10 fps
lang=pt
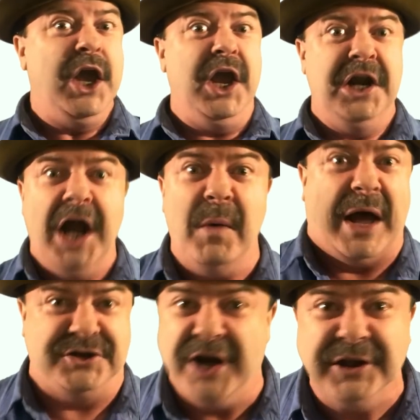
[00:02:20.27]
E não
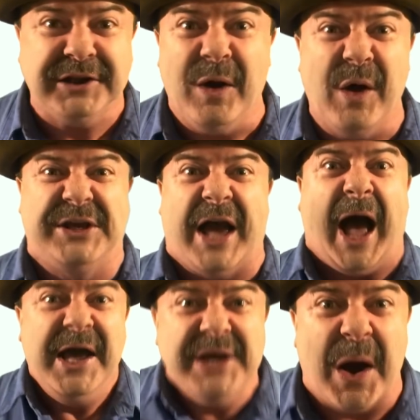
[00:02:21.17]
adianta
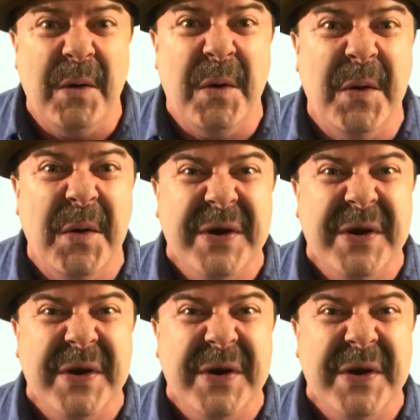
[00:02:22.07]
loquear. Yahoo!